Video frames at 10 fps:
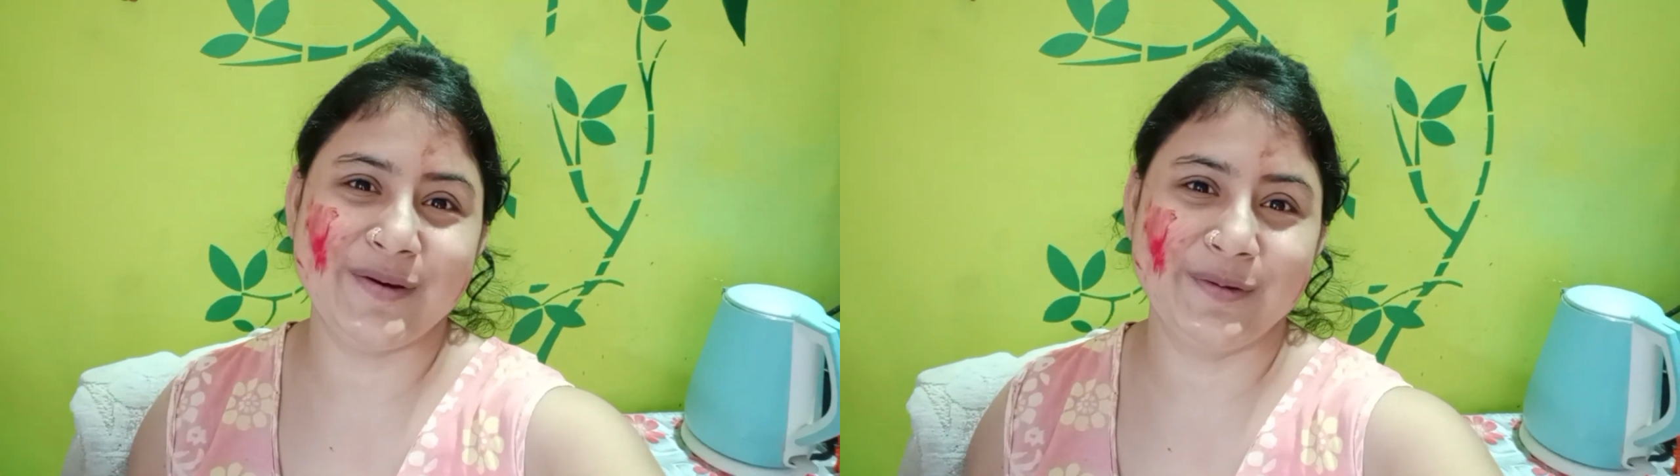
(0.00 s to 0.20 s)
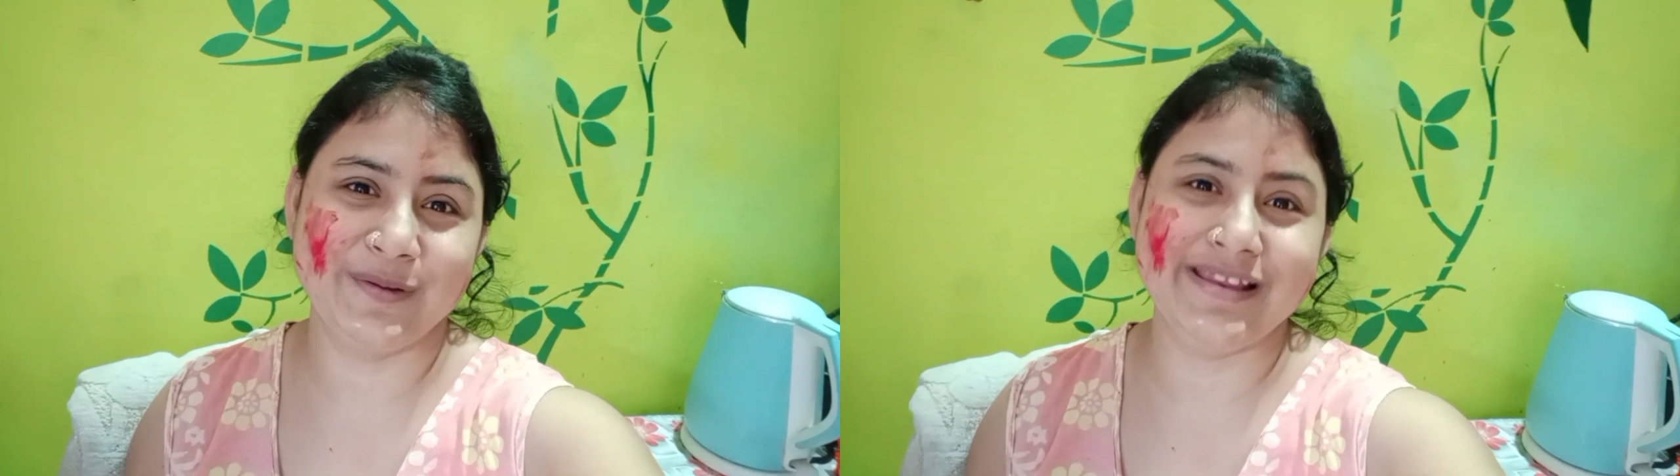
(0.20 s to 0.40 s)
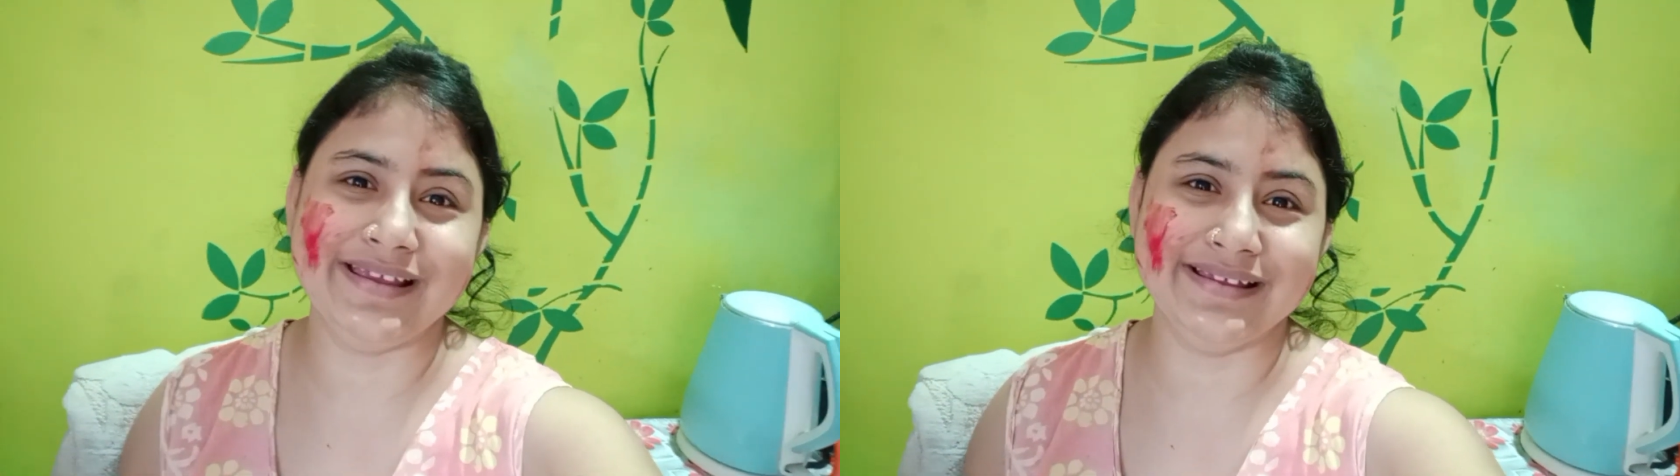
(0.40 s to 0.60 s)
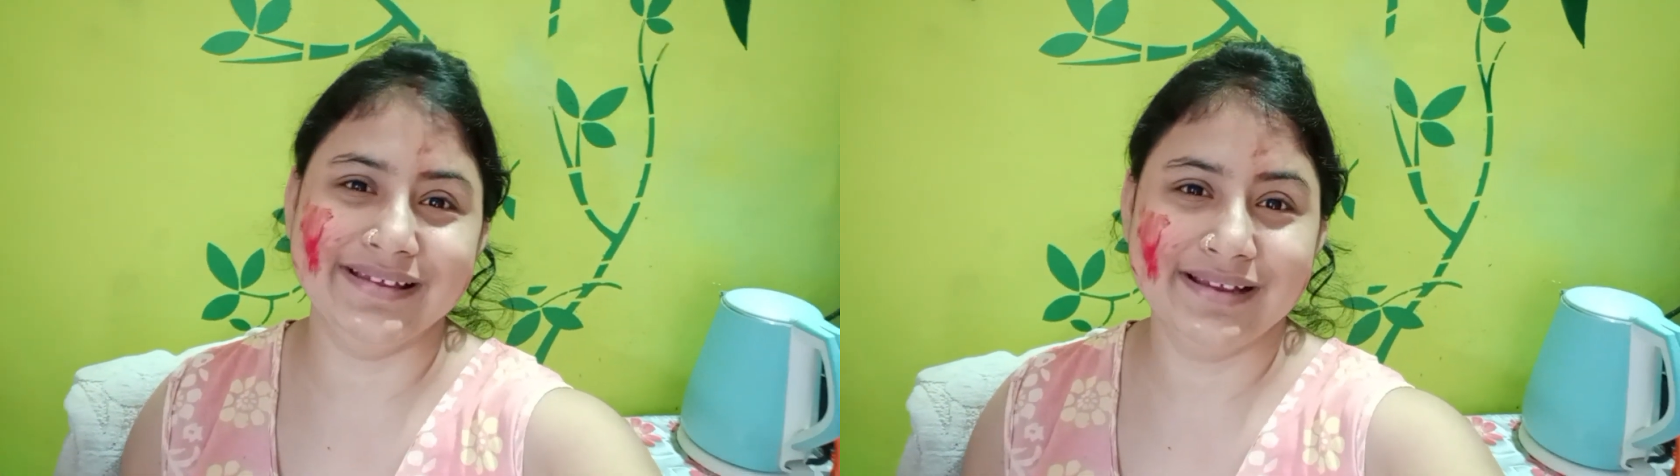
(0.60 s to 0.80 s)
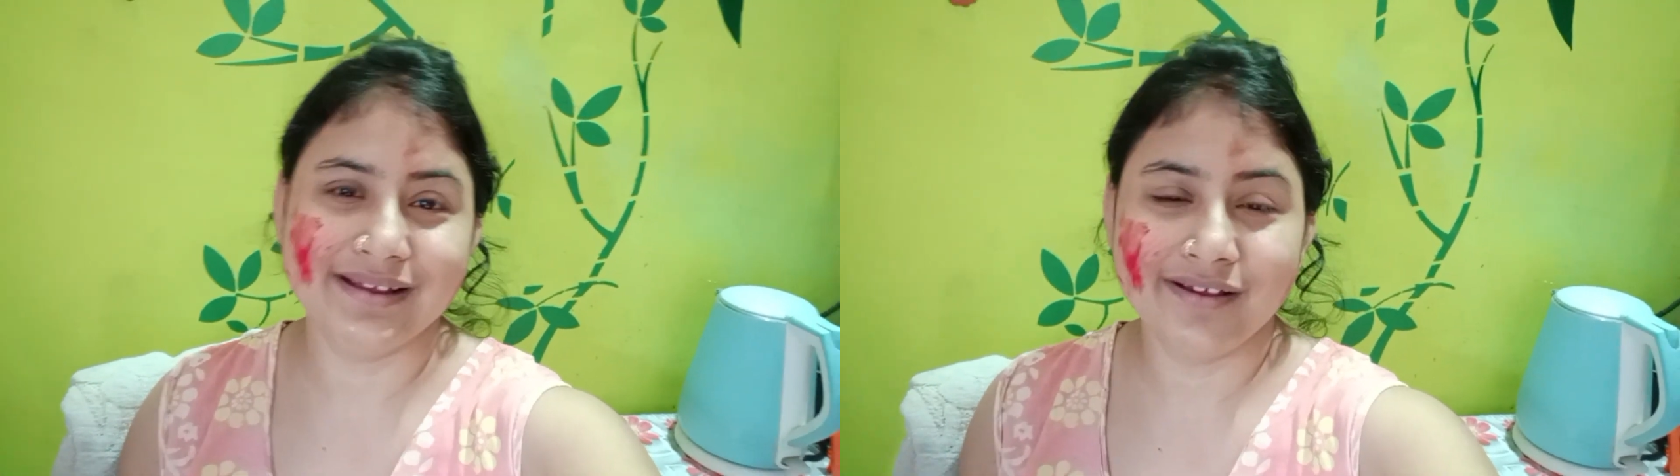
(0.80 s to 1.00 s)
হোলি
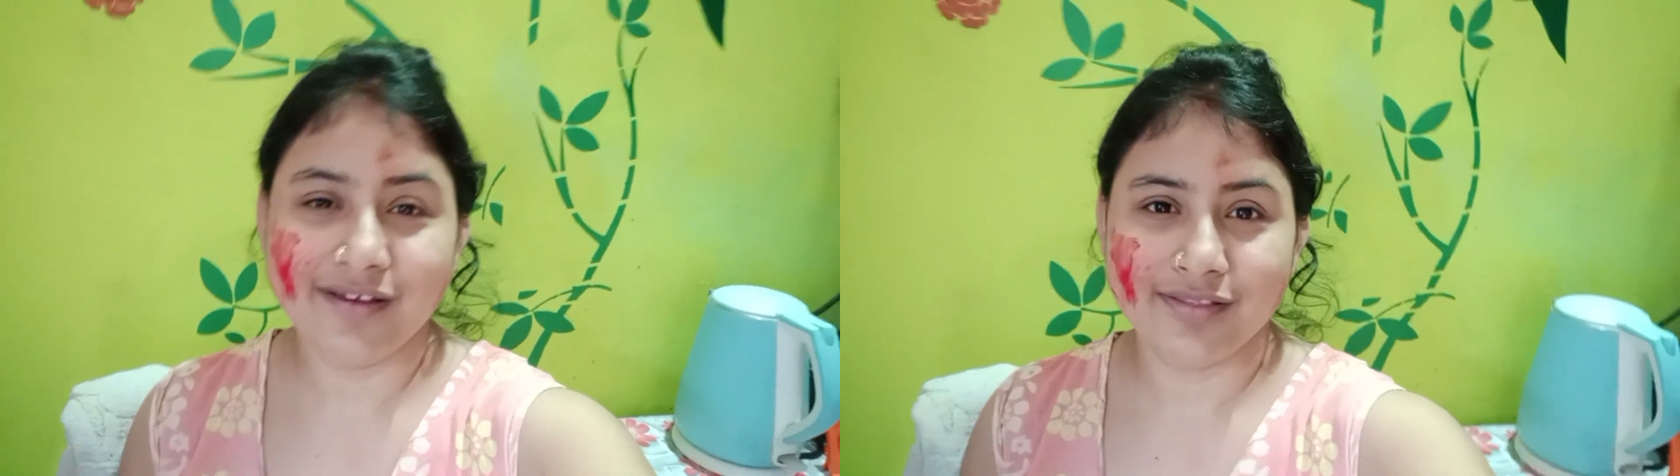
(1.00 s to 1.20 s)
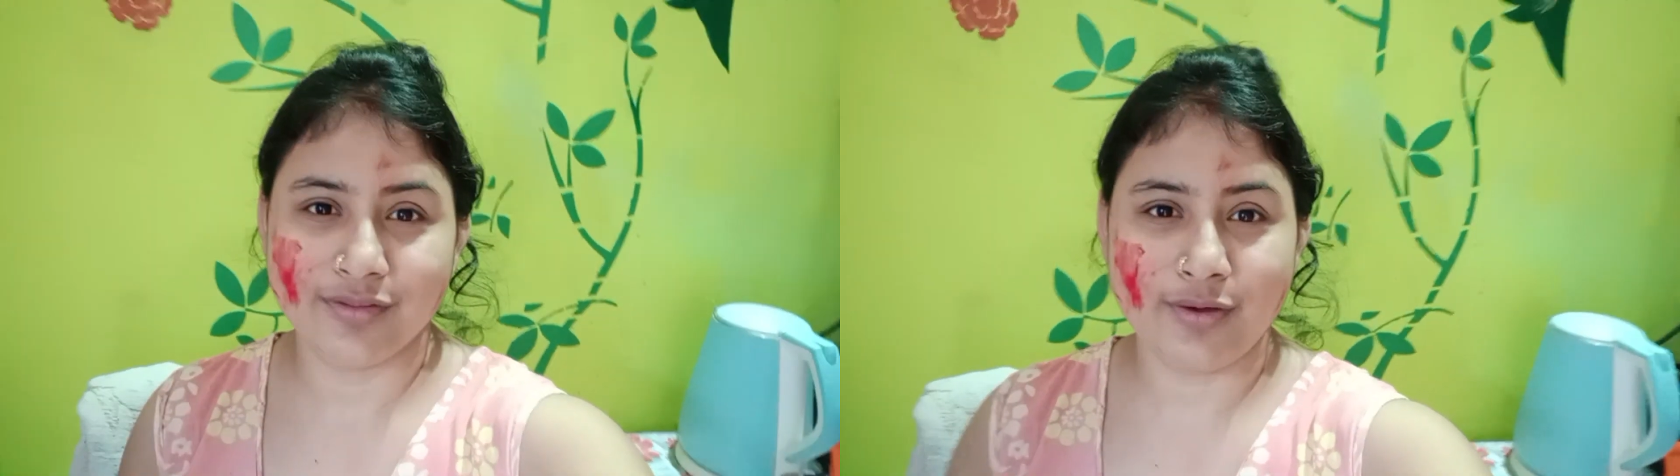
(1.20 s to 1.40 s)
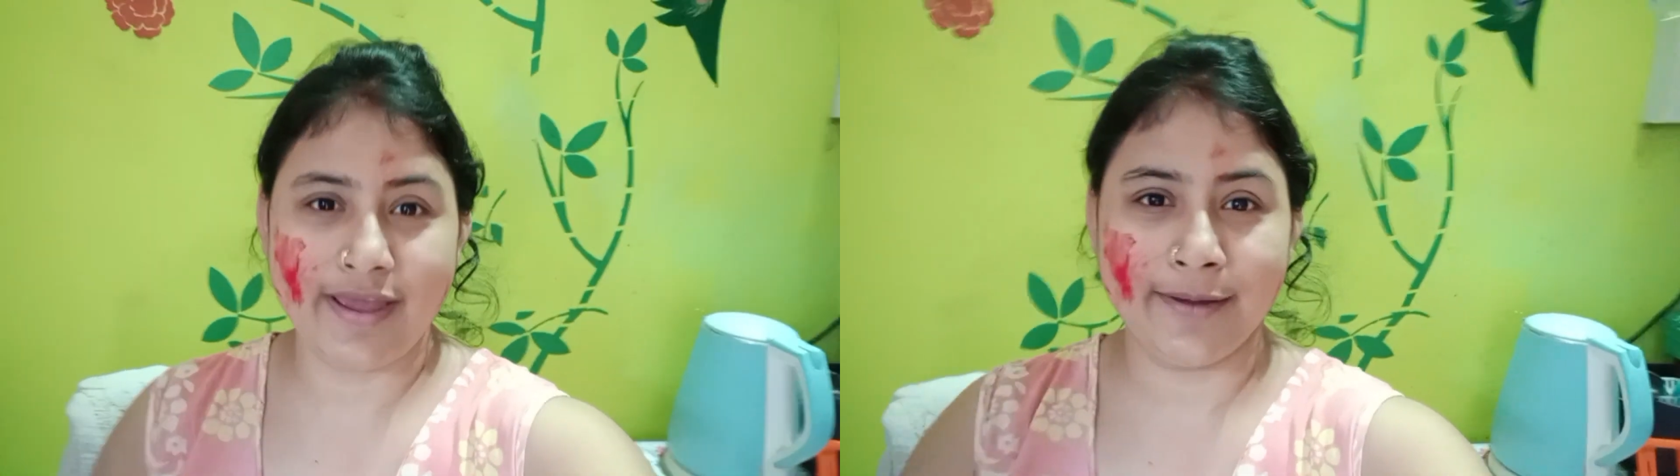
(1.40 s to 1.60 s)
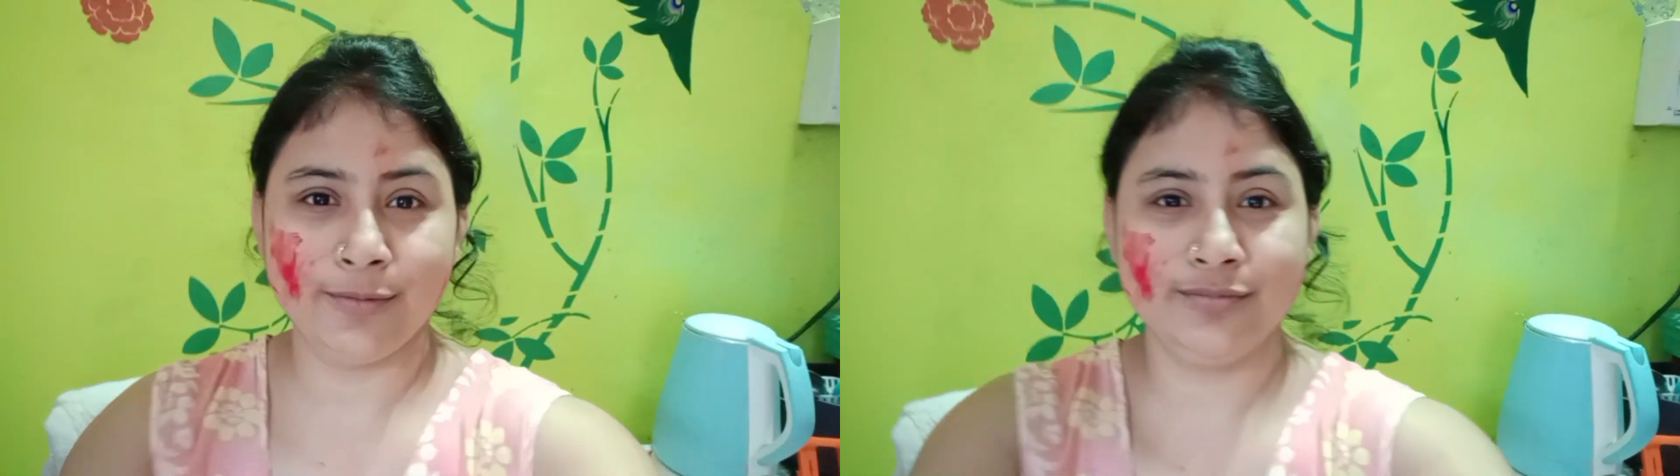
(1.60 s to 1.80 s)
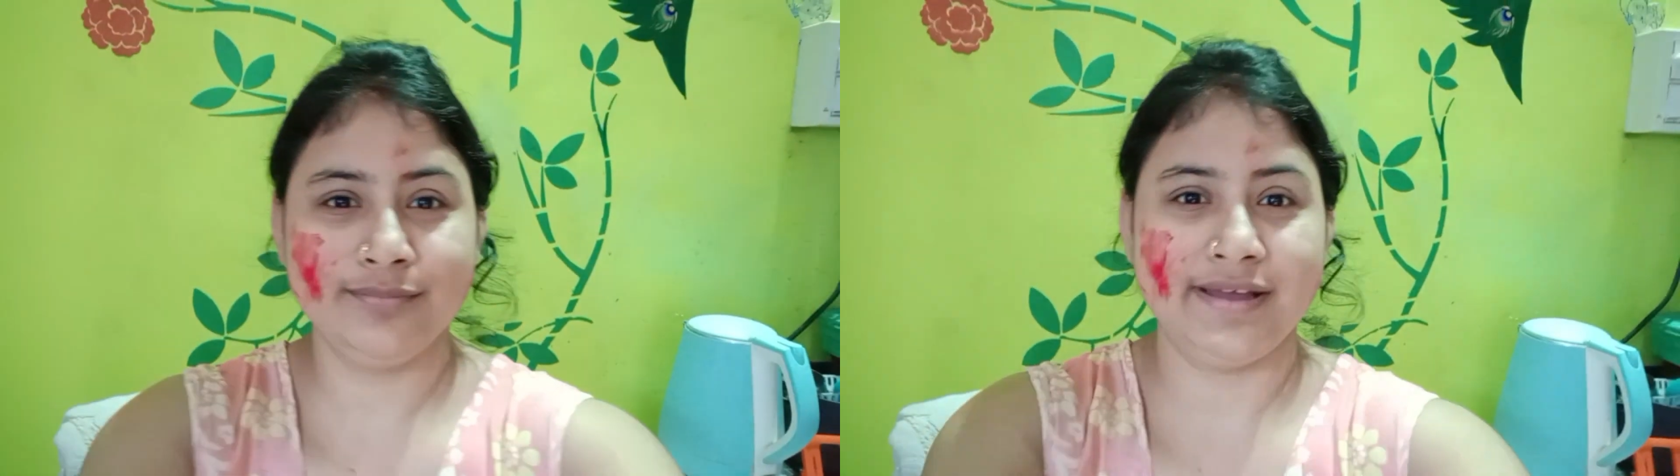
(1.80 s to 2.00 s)
তো
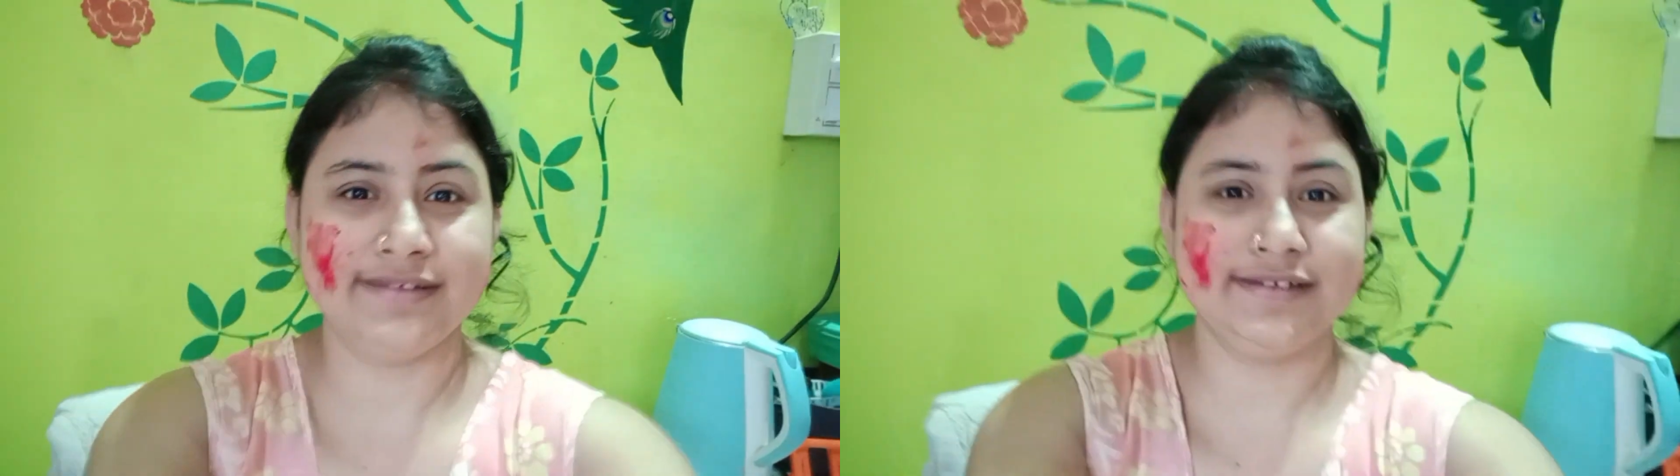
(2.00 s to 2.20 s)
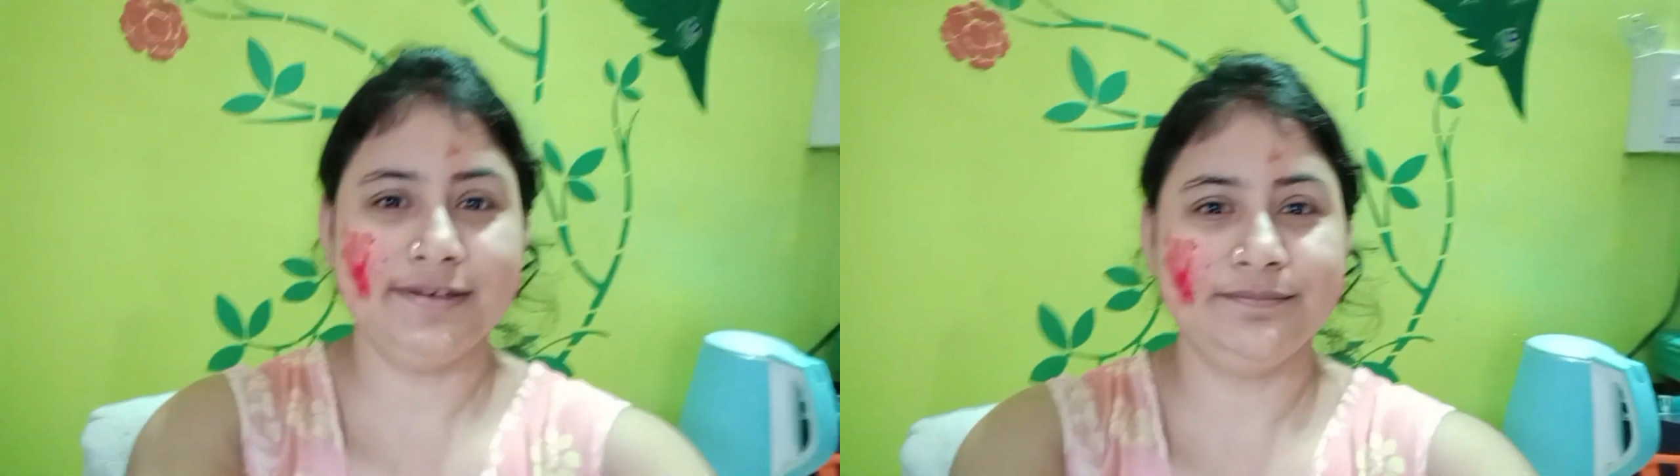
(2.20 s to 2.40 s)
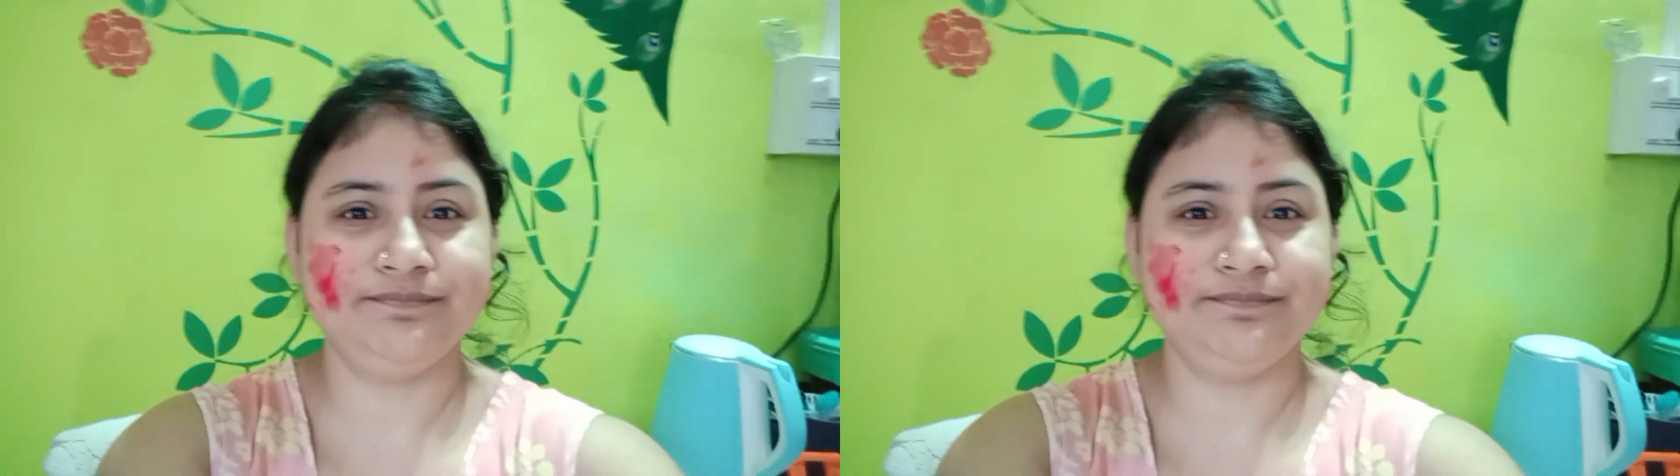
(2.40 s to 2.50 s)
এখন বাজে